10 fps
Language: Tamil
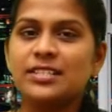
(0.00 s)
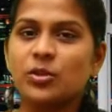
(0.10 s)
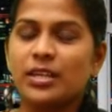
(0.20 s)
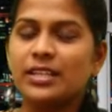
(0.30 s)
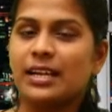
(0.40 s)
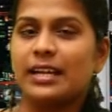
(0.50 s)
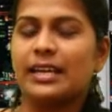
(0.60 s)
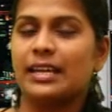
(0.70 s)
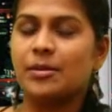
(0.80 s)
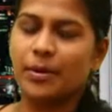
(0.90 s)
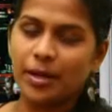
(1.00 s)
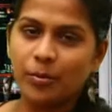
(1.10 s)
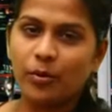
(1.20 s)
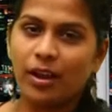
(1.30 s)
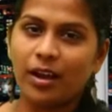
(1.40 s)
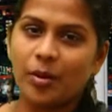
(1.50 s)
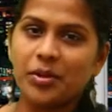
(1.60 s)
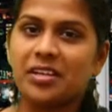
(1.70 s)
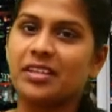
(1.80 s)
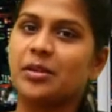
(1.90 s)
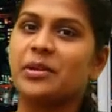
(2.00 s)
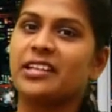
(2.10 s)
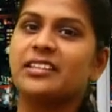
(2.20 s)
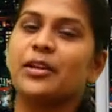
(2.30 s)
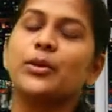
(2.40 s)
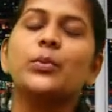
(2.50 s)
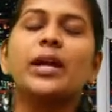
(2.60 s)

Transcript: சோ இதனால என்ன பண்ண போறாங்க அப்படின்றது இனிமேல் தான் தெரியும்